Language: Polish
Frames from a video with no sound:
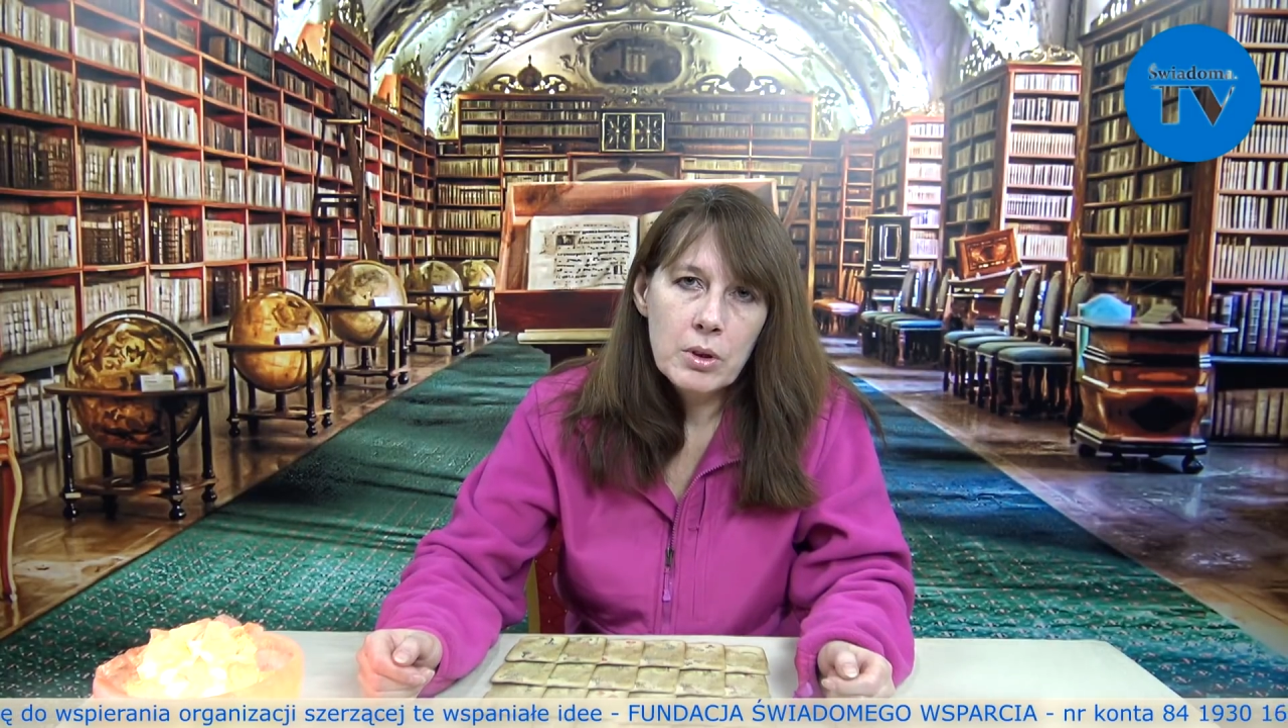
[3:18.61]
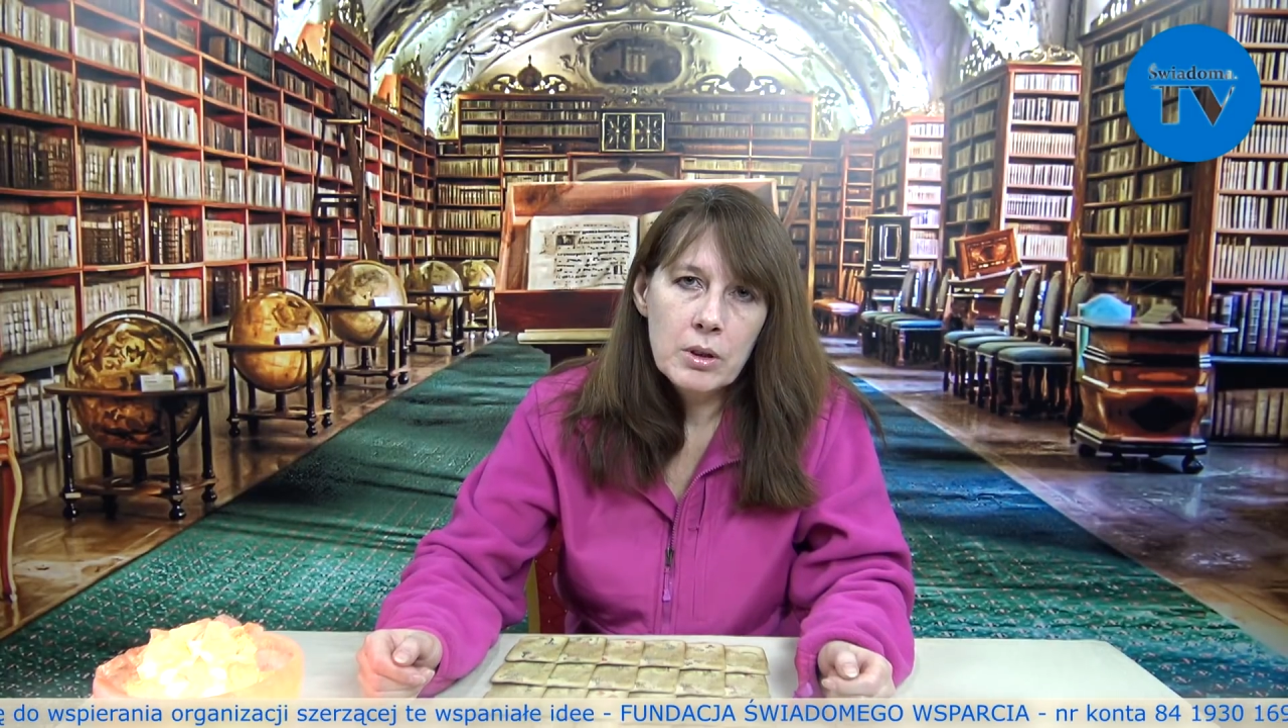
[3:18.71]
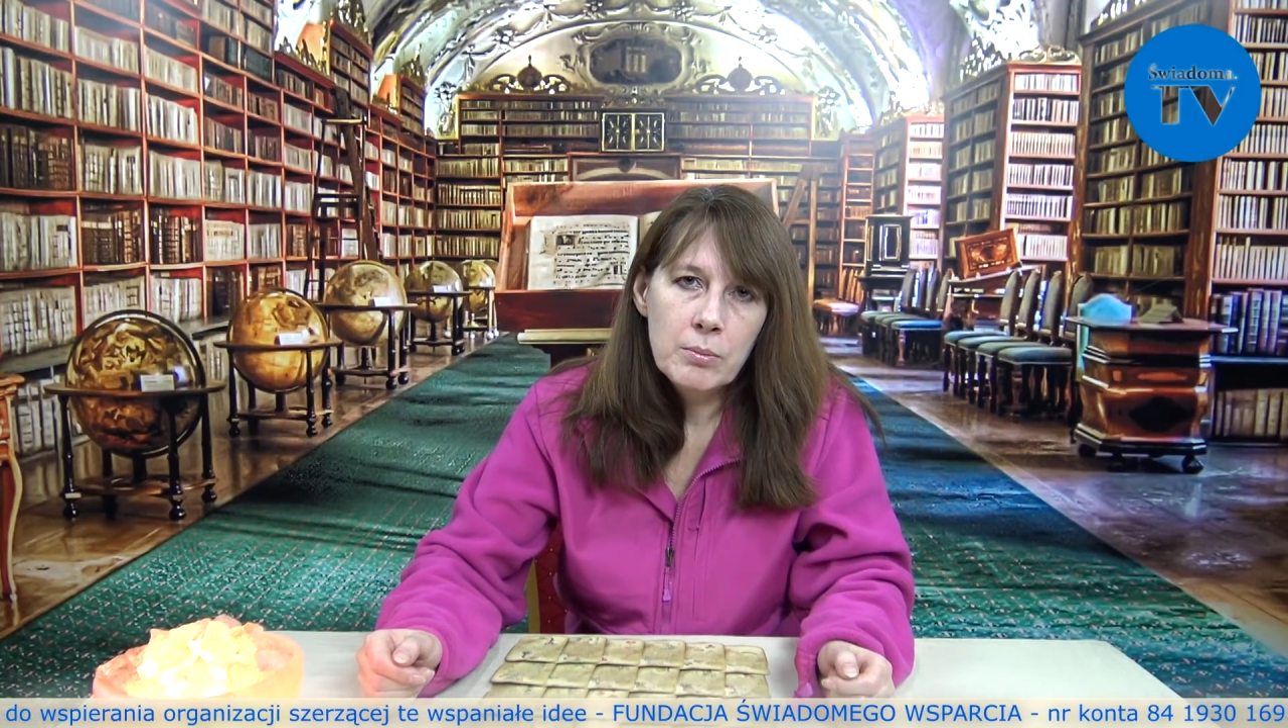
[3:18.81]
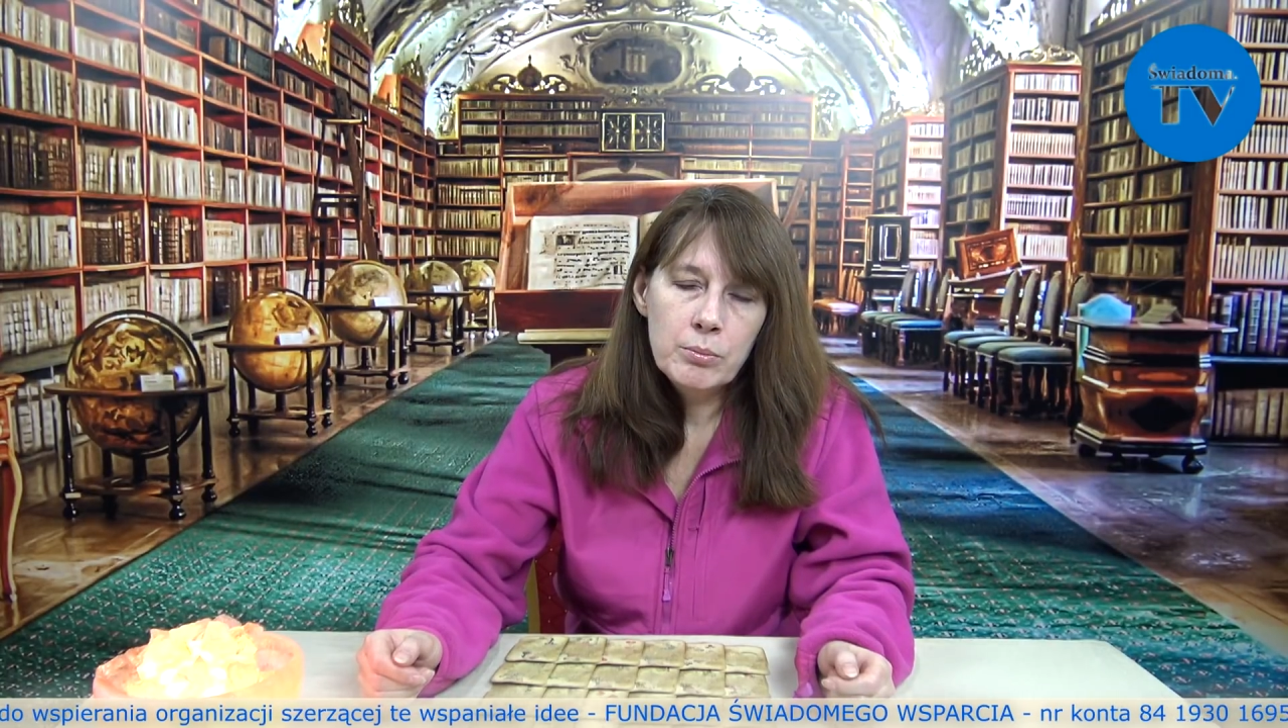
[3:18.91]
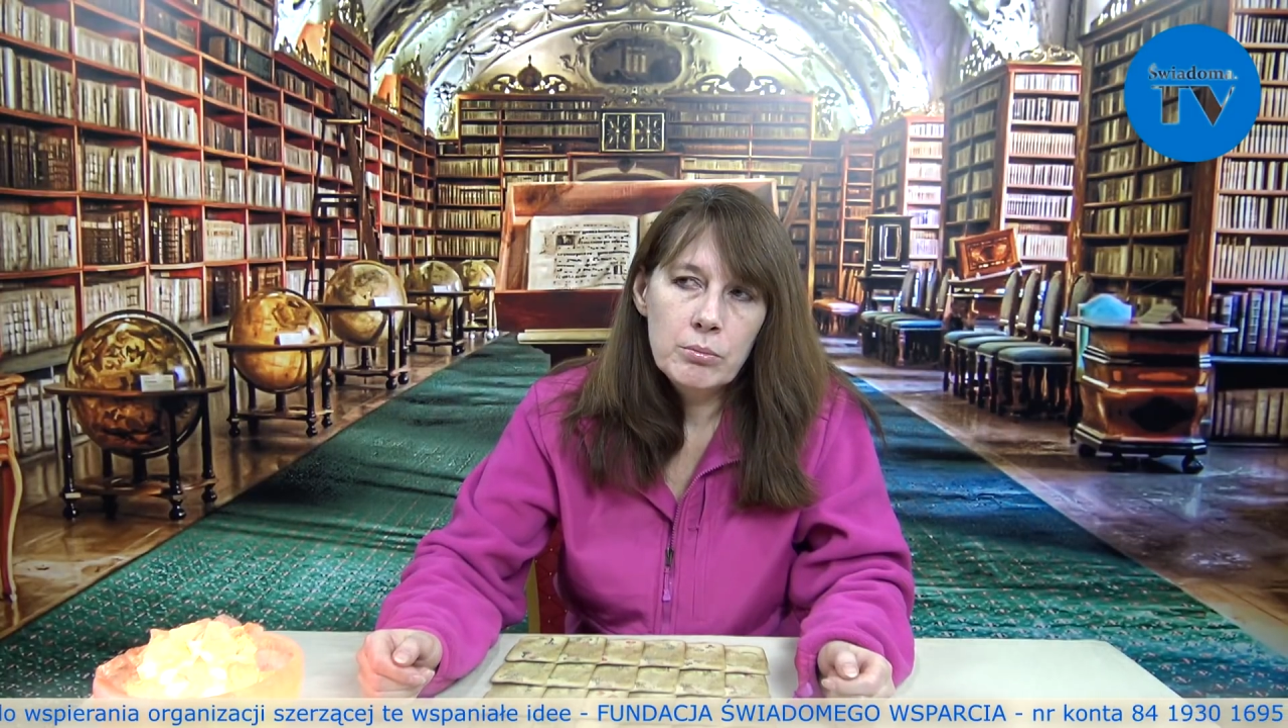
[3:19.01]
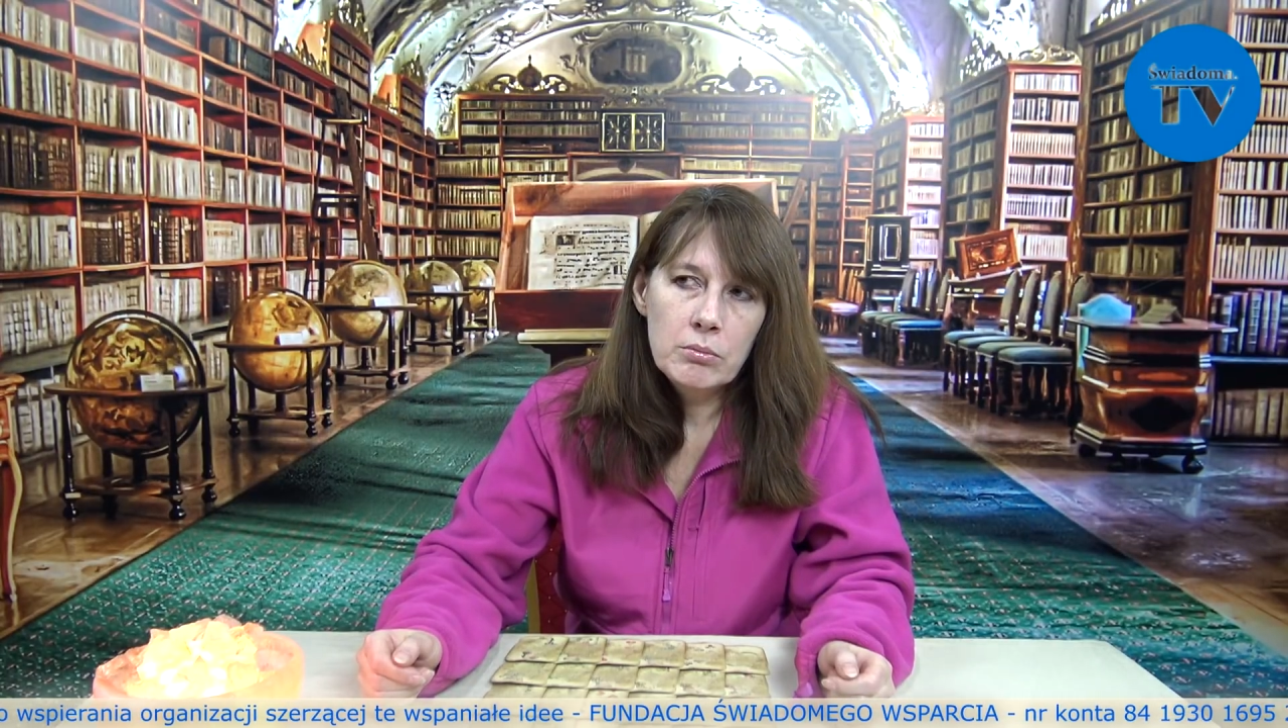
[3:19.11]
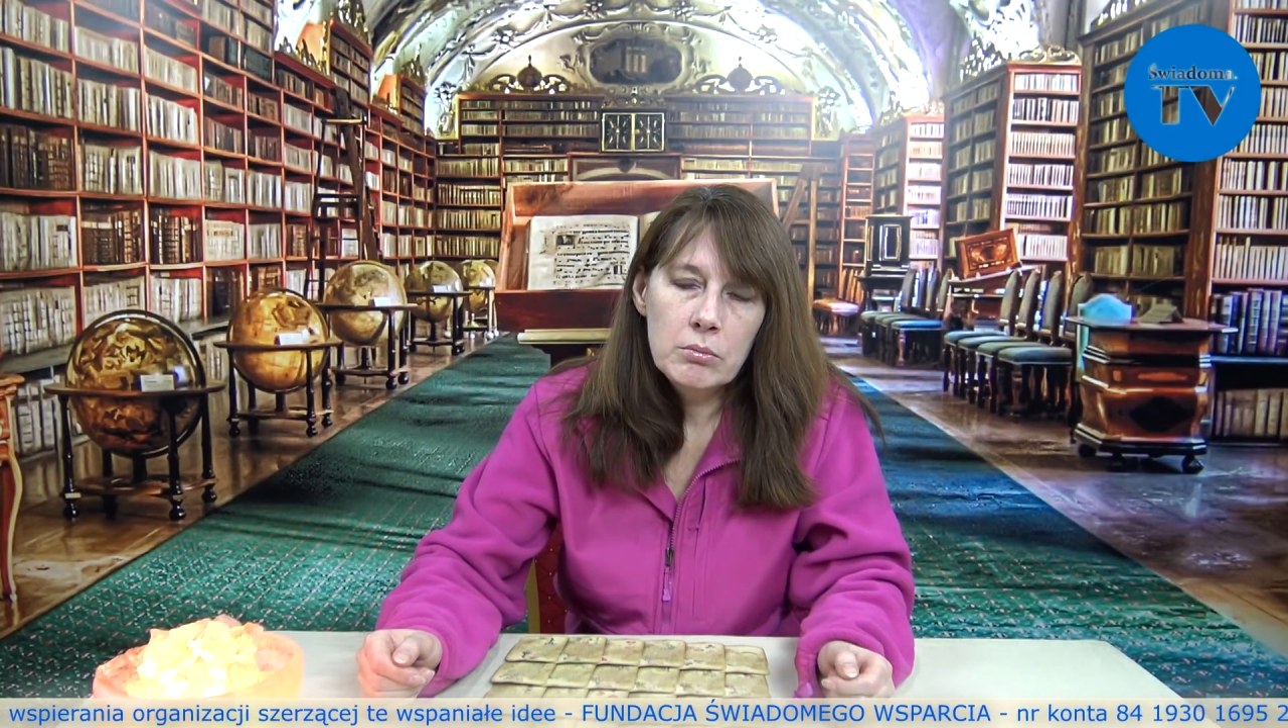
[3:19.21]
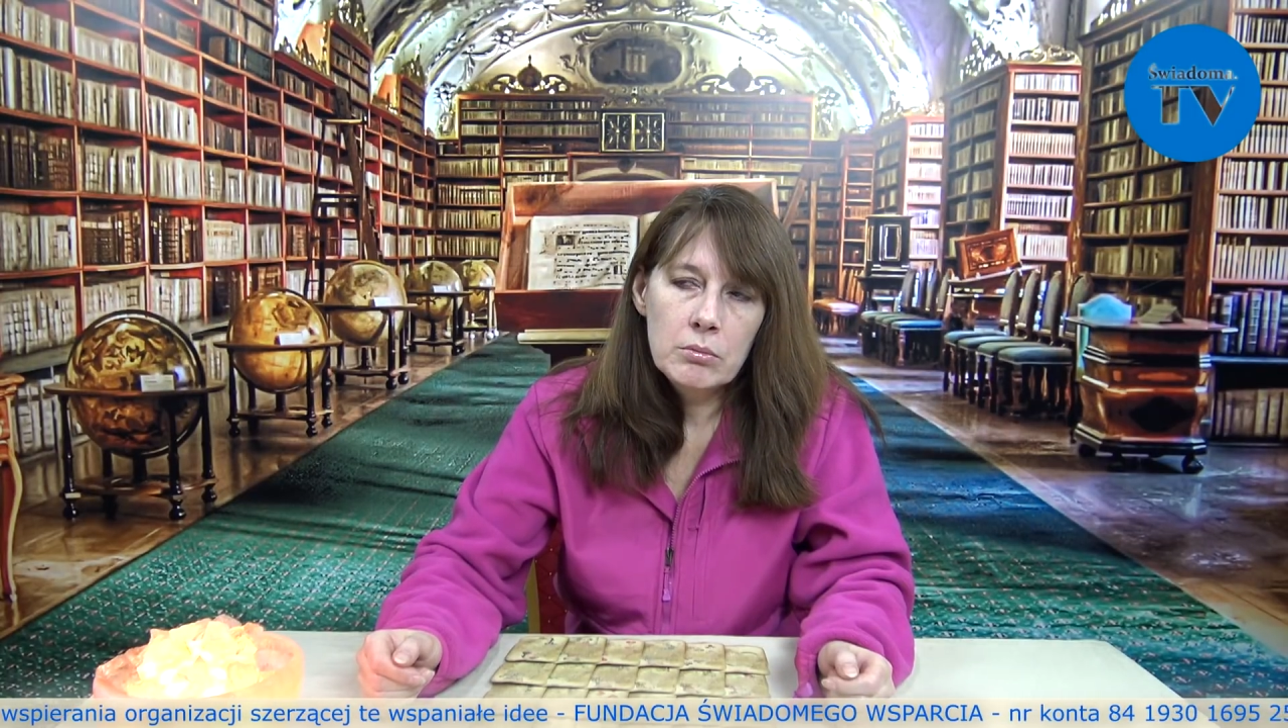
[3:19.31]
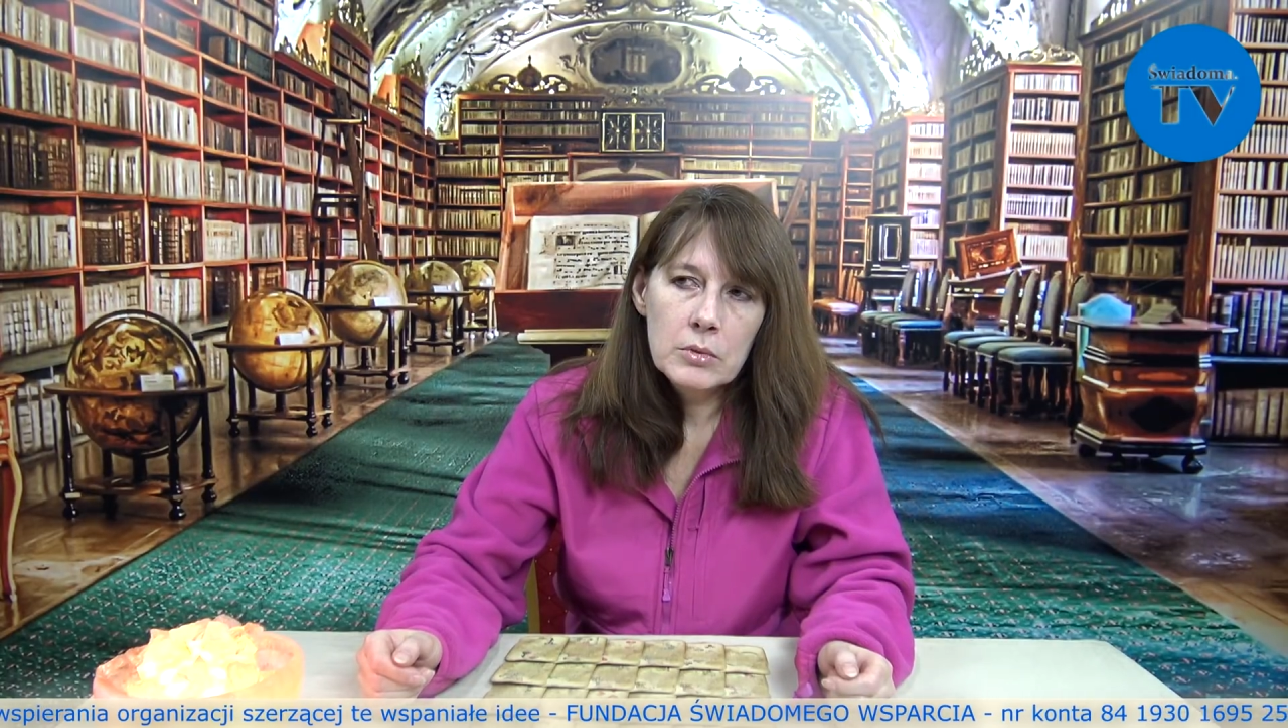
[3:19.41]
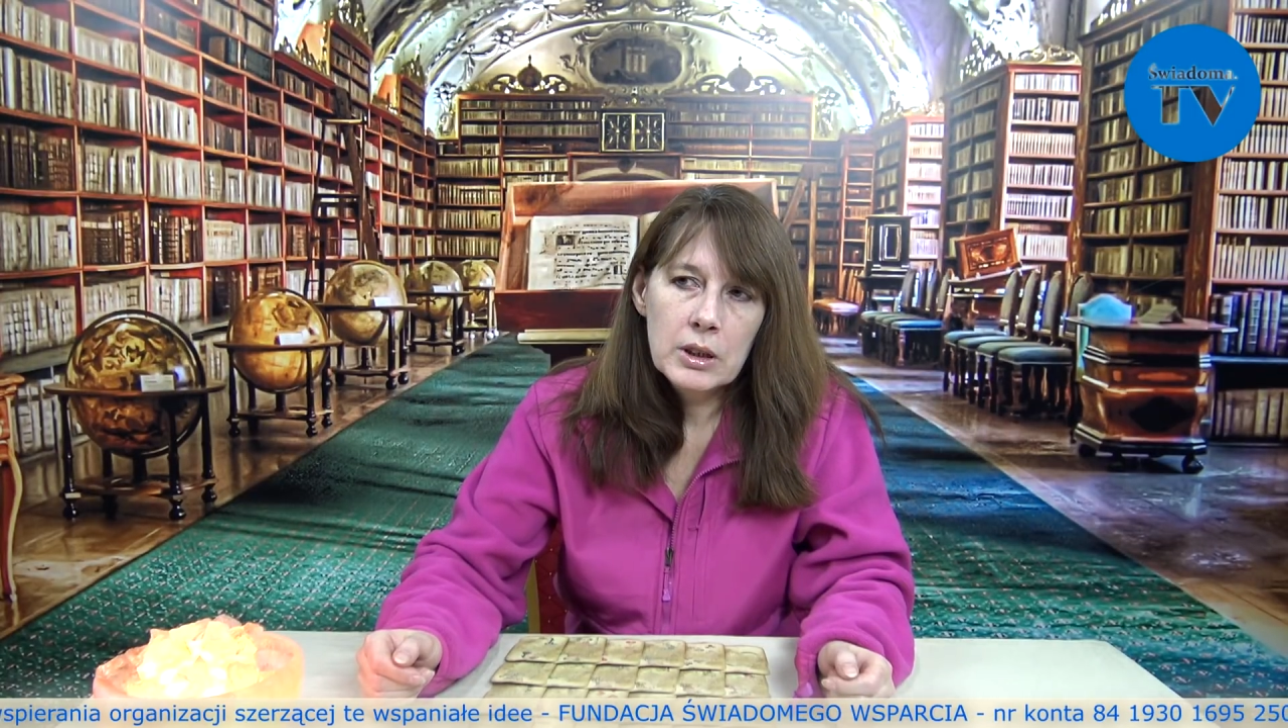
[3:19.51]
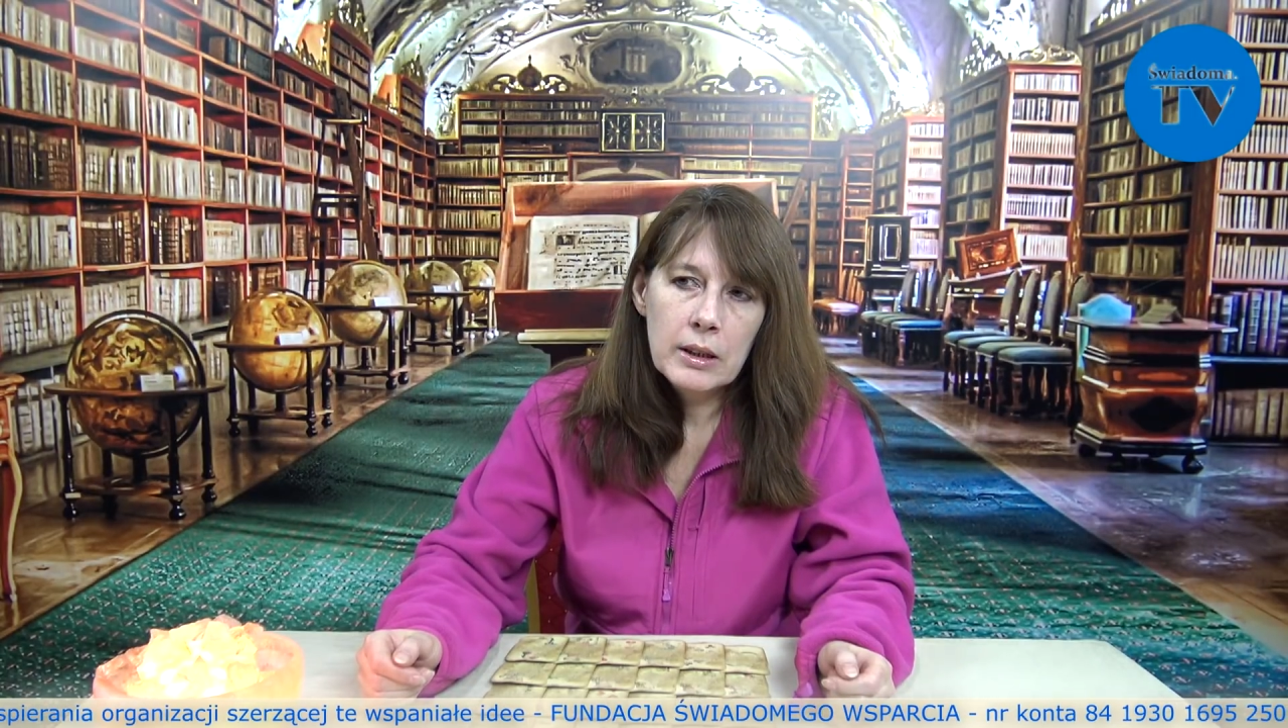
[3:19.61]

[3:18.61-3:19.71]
mm,